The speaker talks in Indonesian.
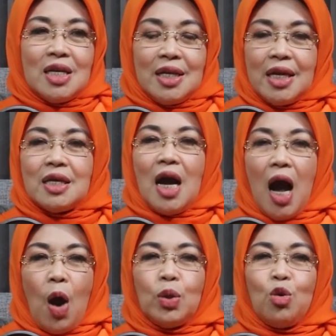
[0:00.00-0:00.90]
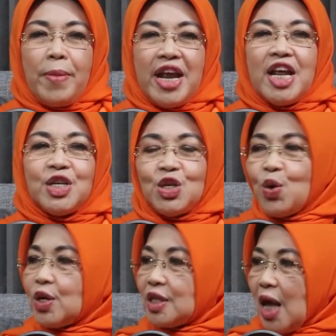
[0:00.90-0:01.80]
jadi how to manage
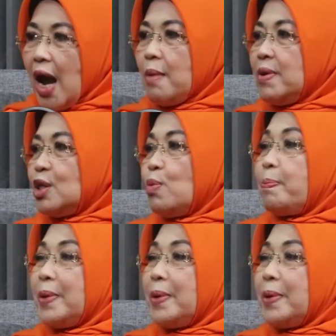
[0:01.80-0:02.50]
your time itu